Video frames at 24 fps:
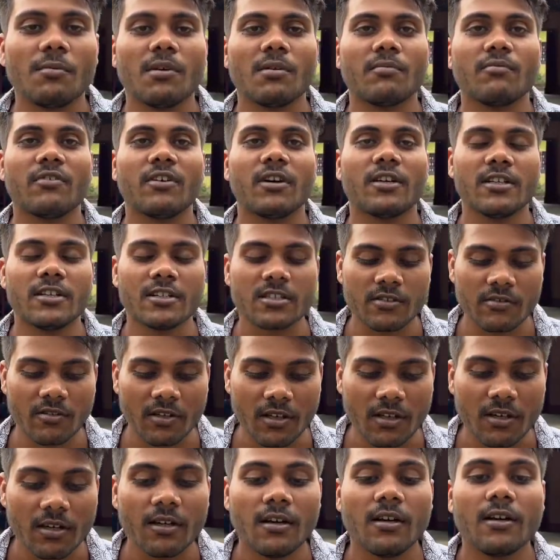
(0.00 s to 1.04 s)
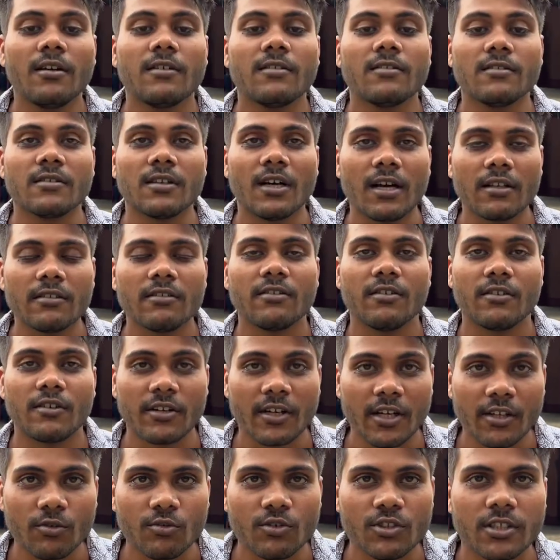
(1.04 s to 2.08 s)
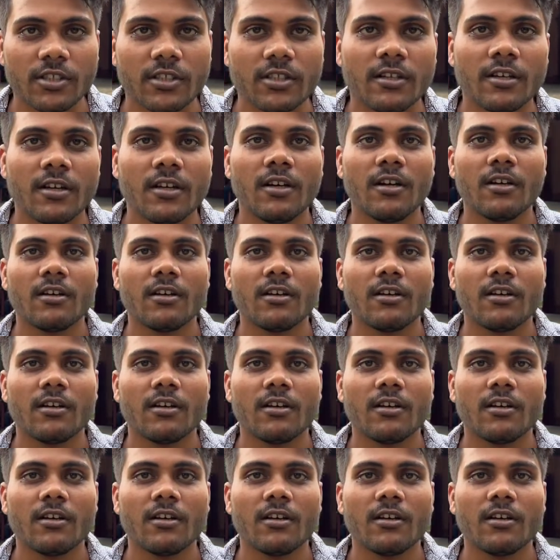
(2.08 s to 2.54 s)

नाम है फनीश्वर नाथ रेणु जी